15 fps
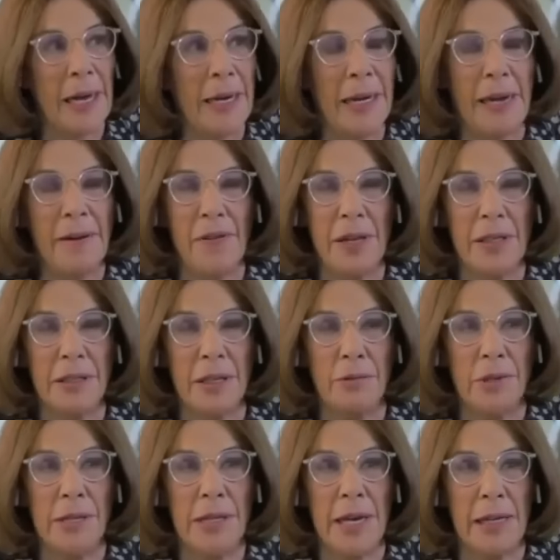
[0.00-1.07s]
el jefe de
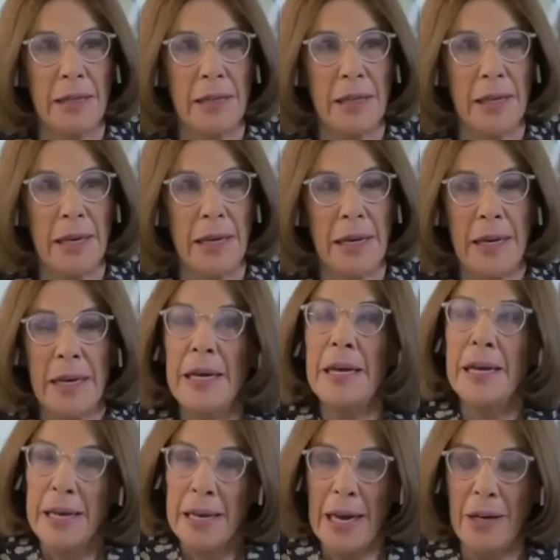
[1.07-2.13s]
seguridad
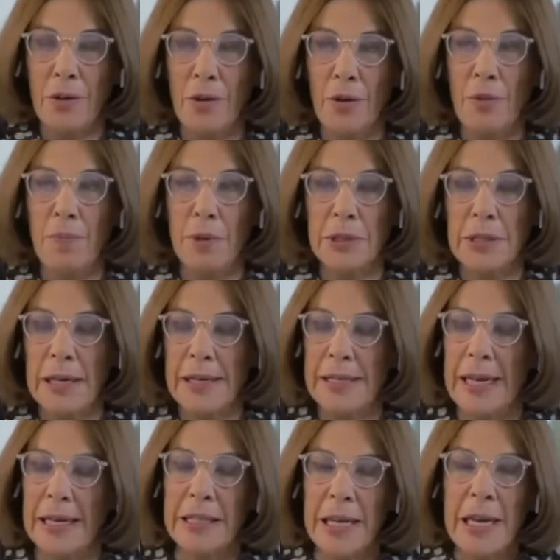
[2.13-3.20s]
del el grupo
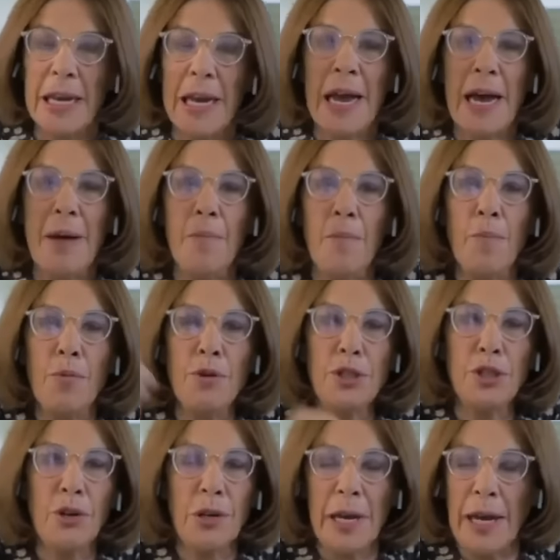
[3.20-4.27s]
Salinas.
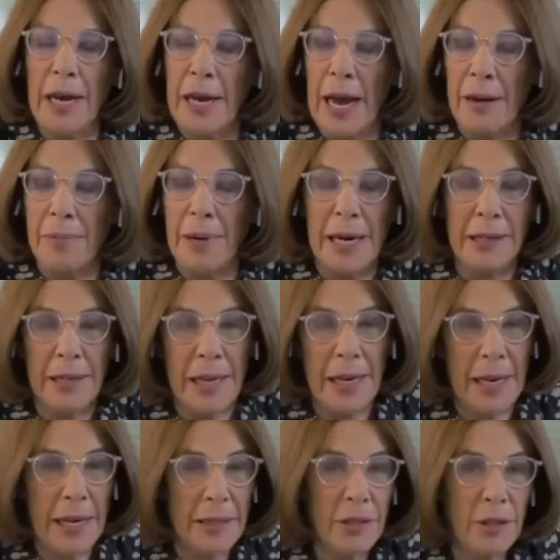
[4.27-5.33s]
Mucho que hablar
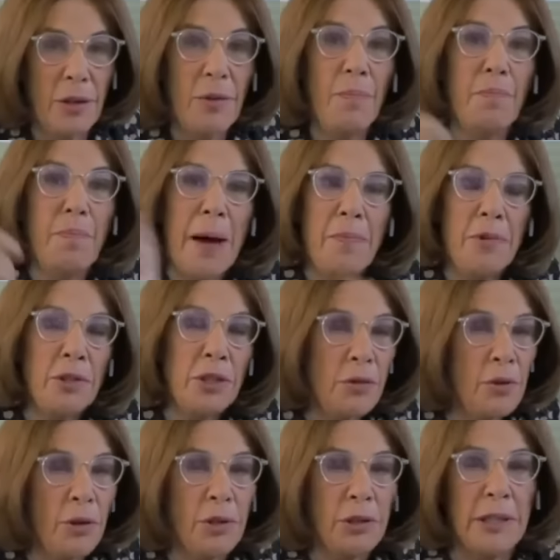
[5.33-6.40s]
de eso, vamos a un
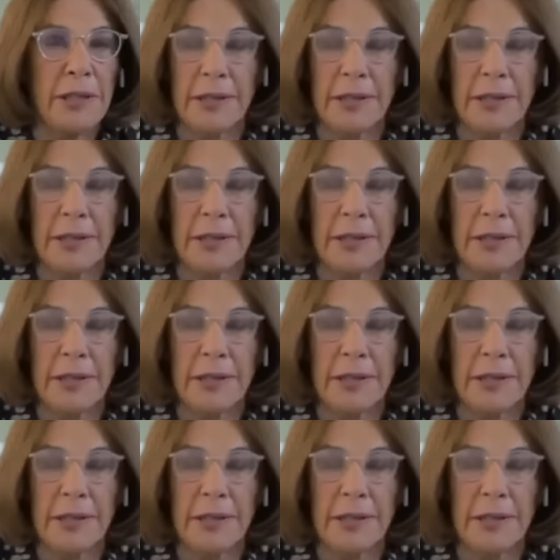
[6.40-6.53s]
corte y